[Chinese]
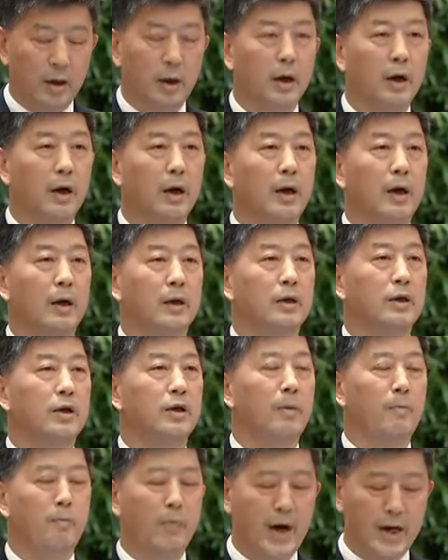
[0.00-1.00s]
和
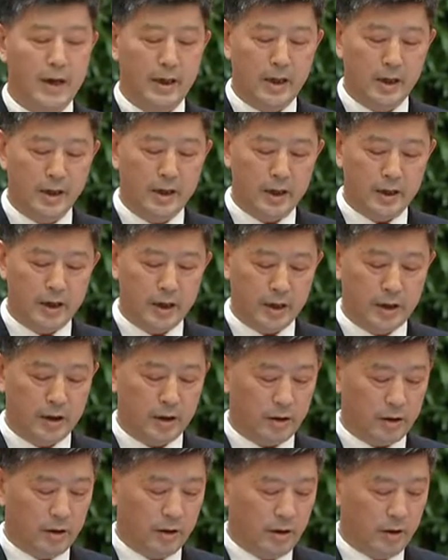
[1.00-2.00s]
审判能力建
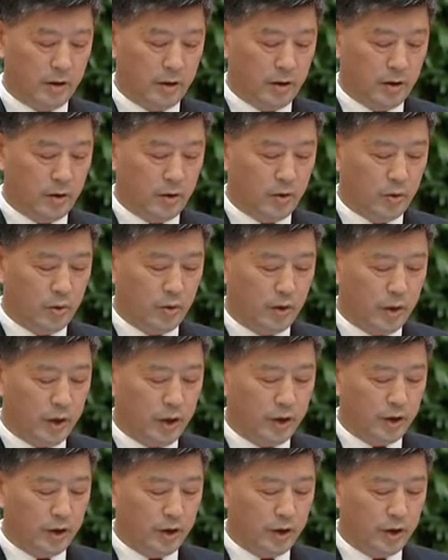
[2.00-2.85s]
设，着力